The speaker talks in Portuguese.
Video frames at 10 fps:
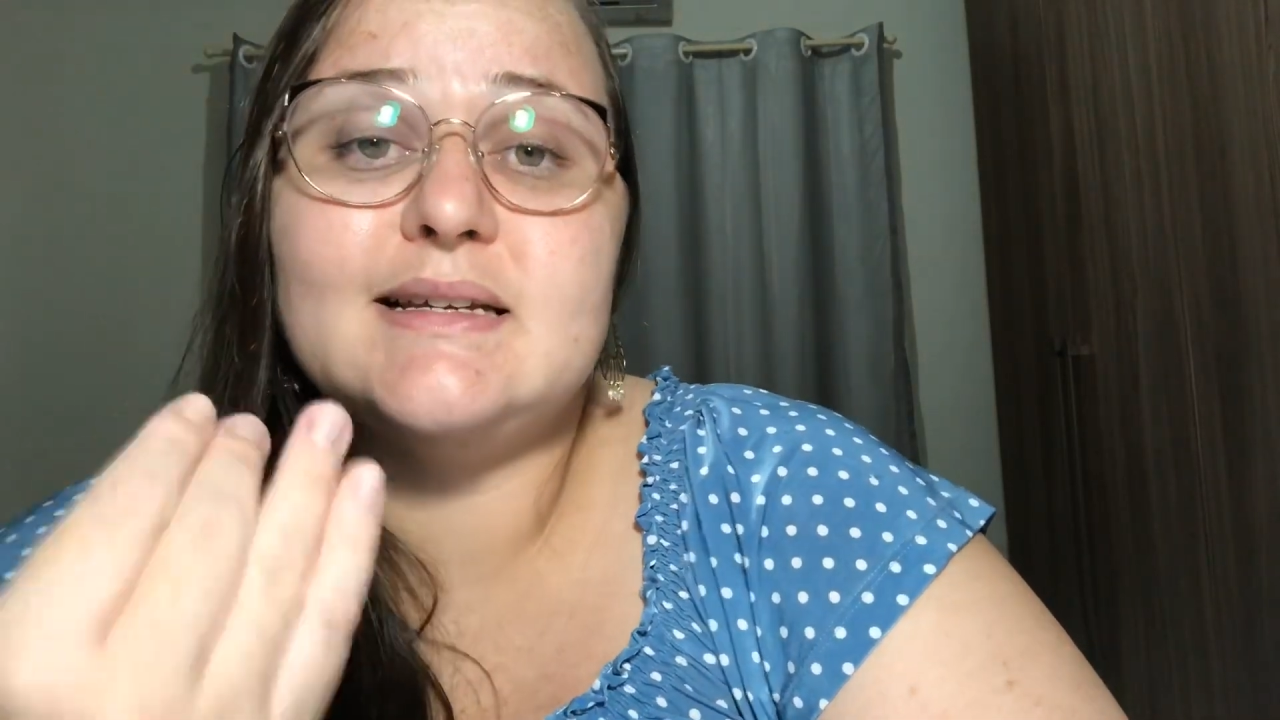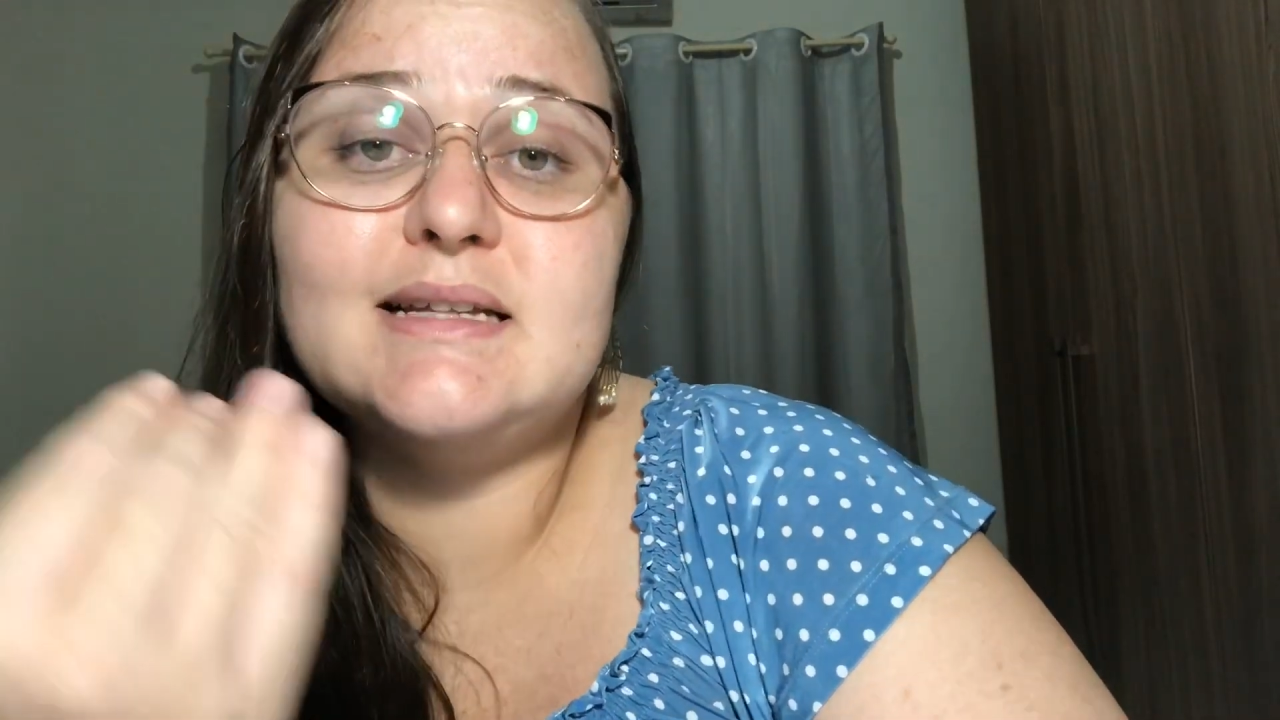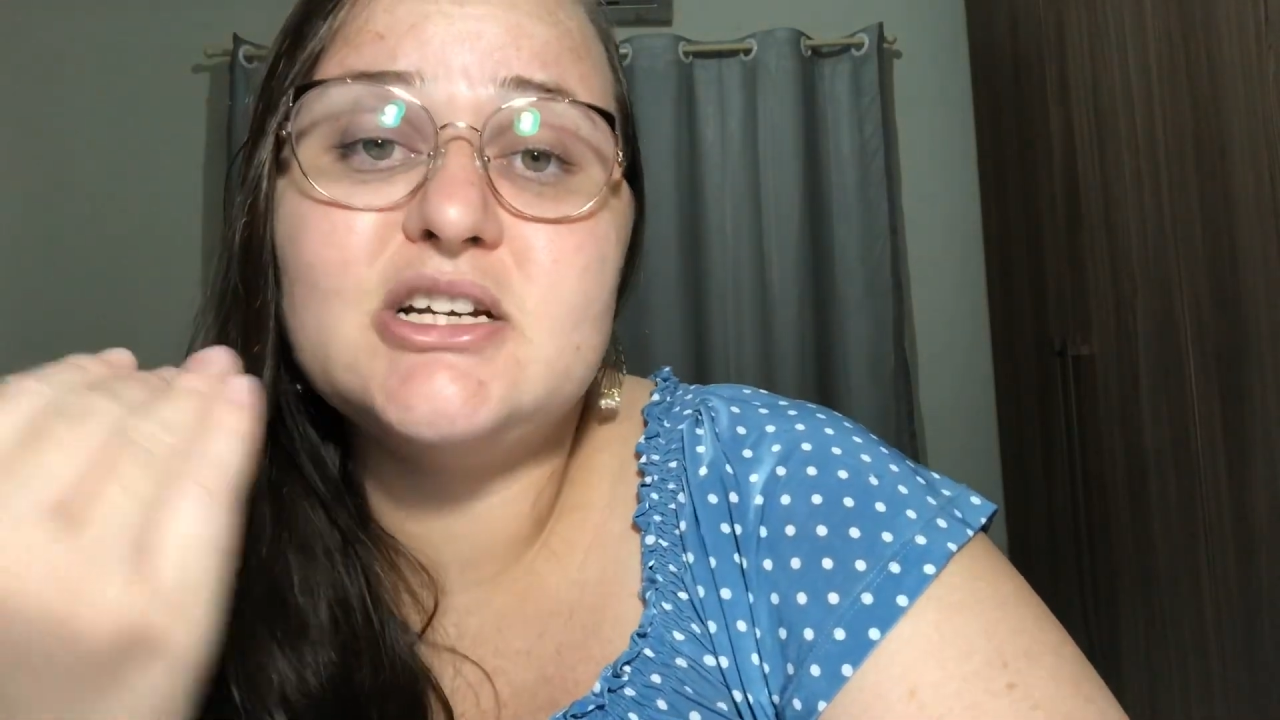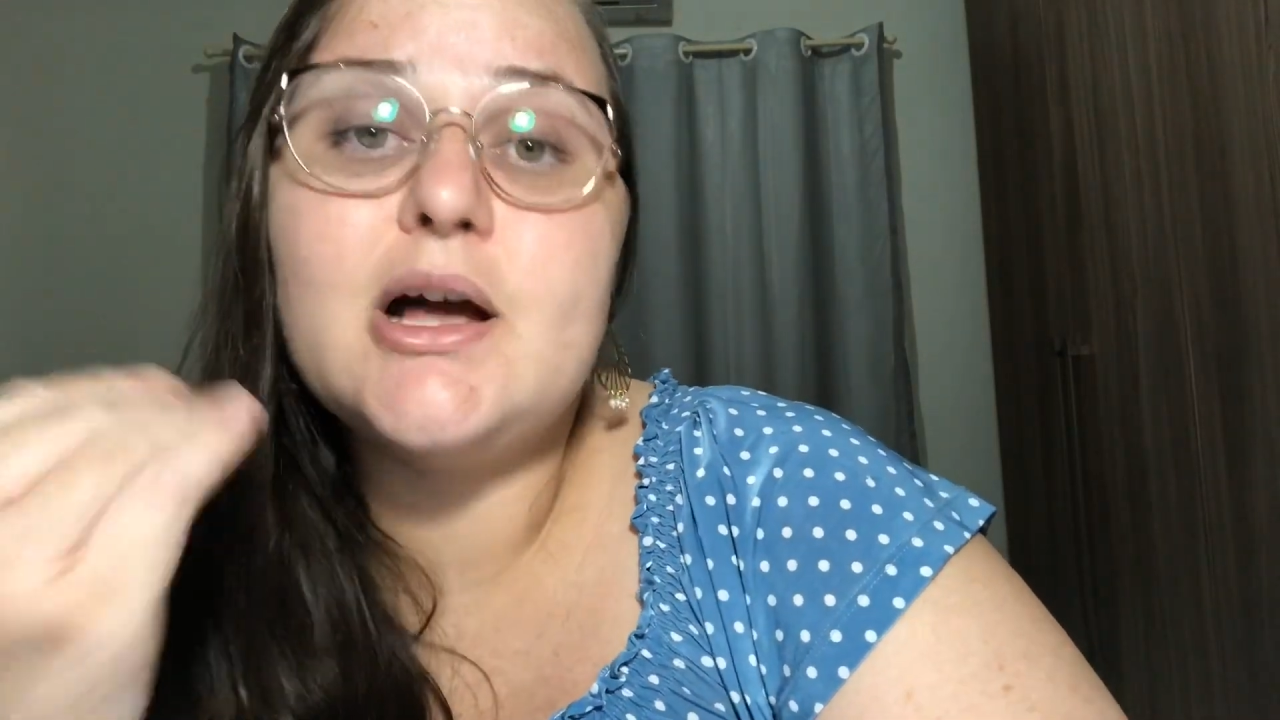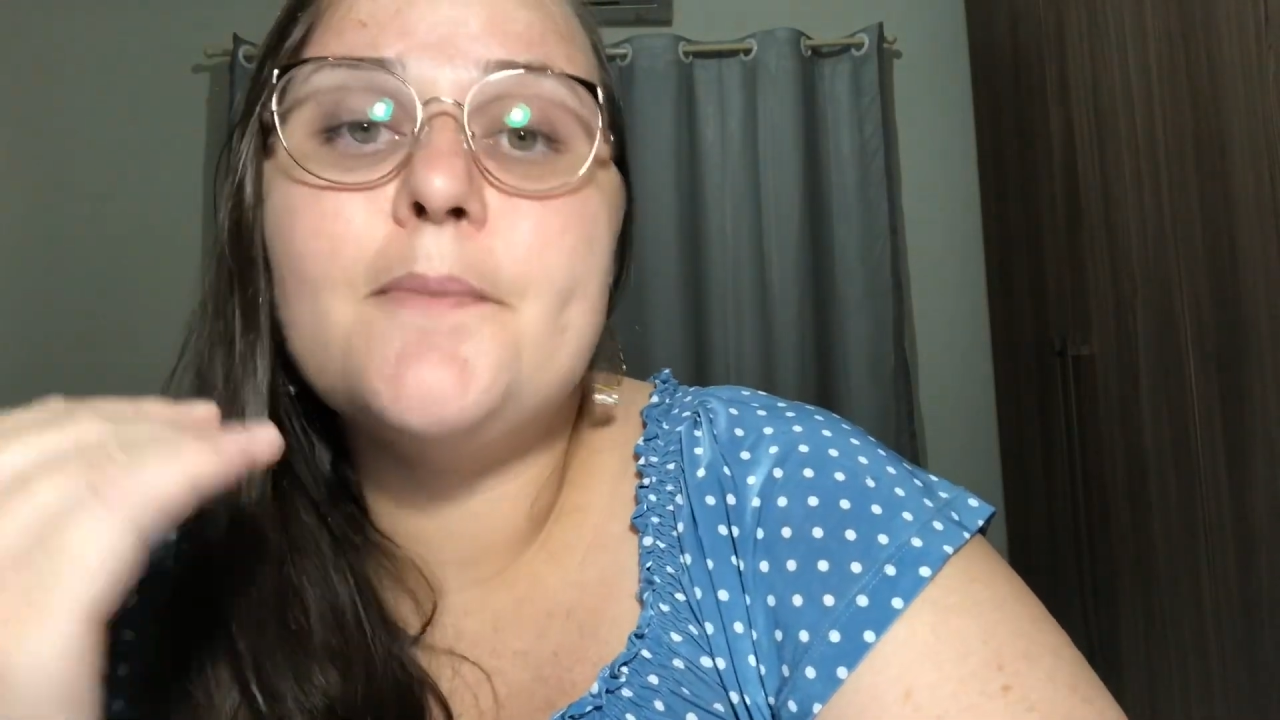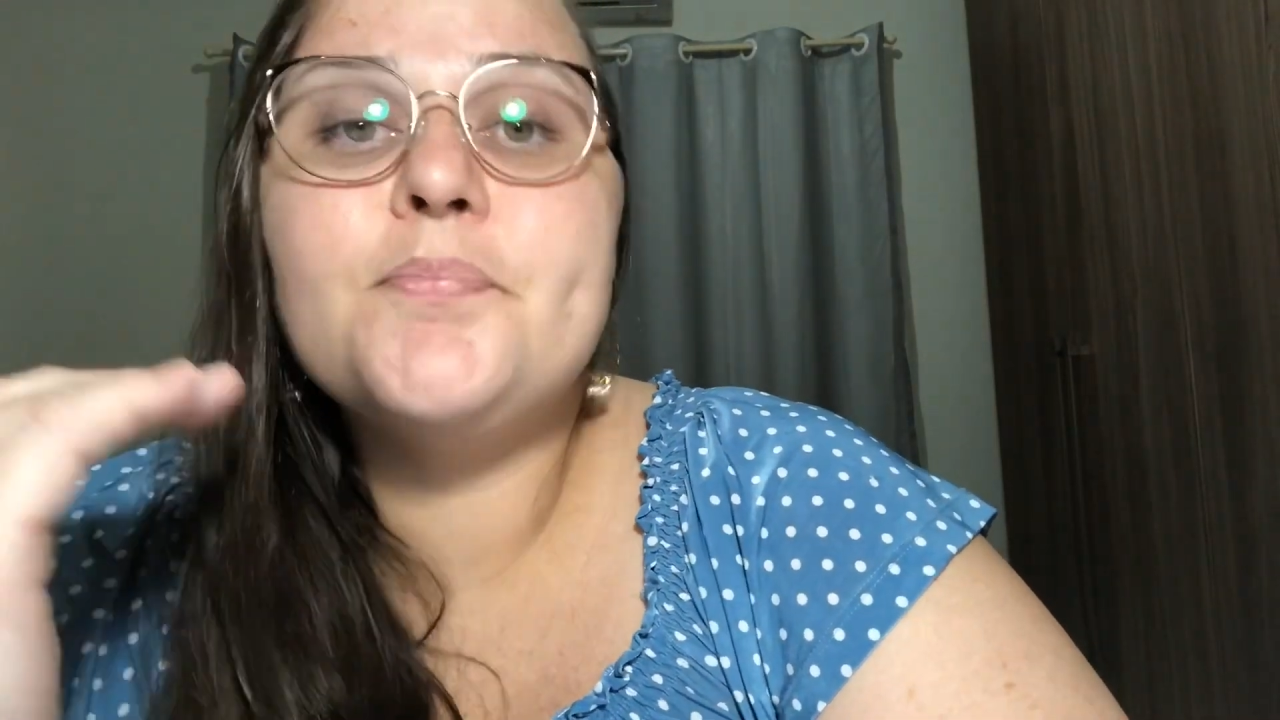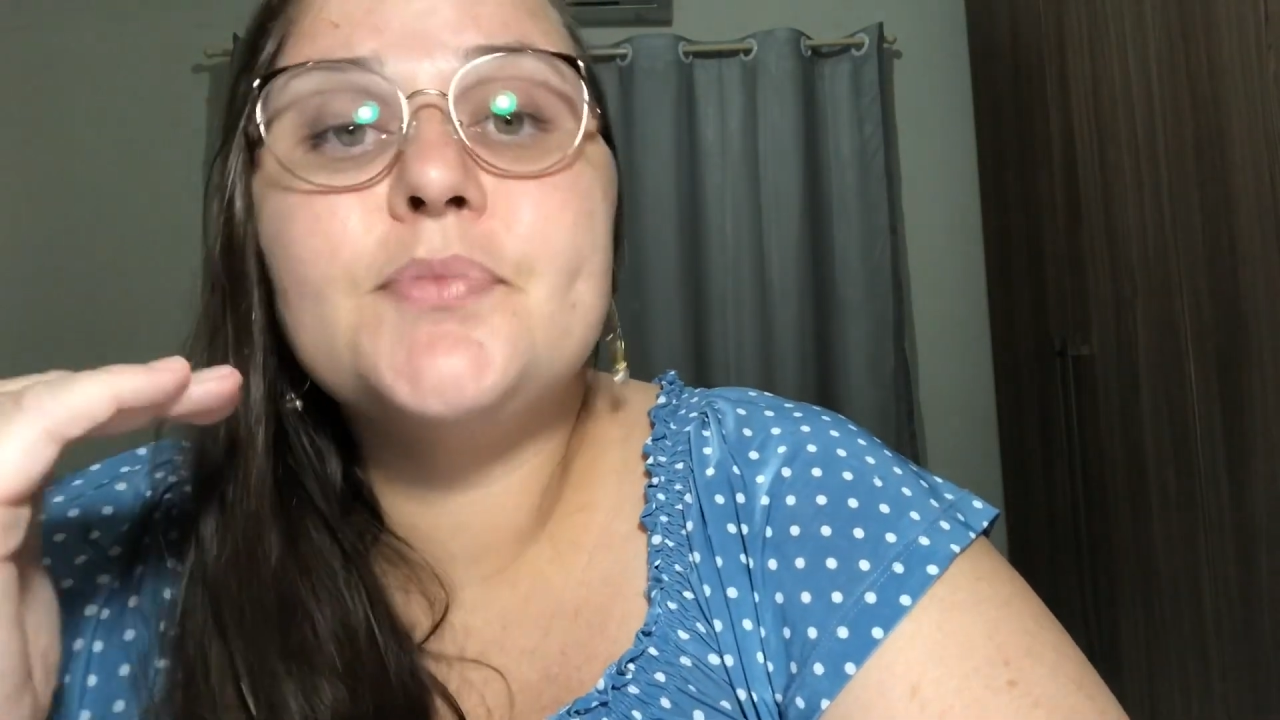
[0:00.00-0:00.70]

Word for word: deixar